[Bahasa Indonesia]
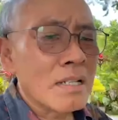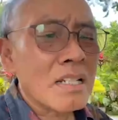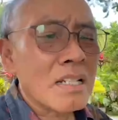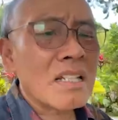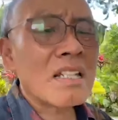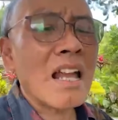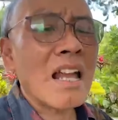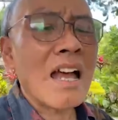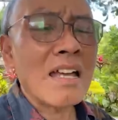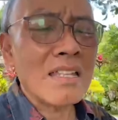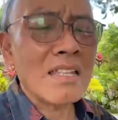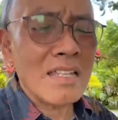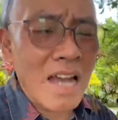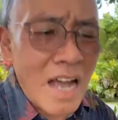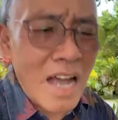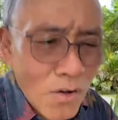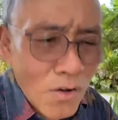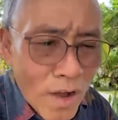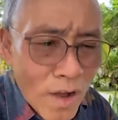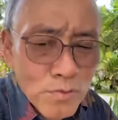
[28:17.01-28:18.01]

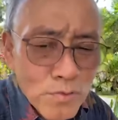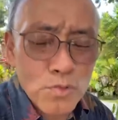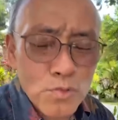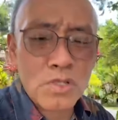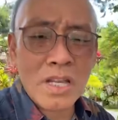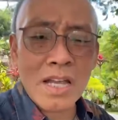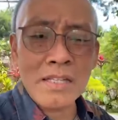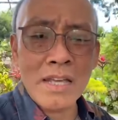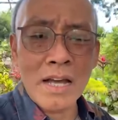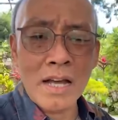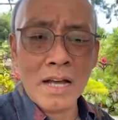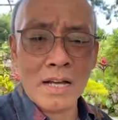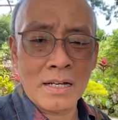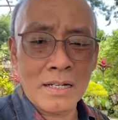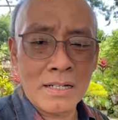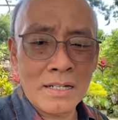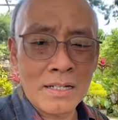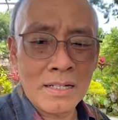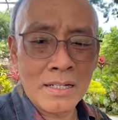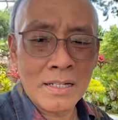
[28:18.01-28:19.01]
sayang waktu
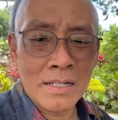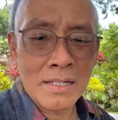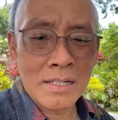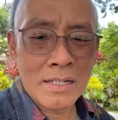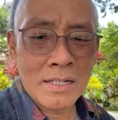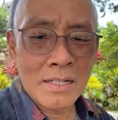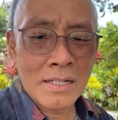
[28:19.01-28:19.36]
saya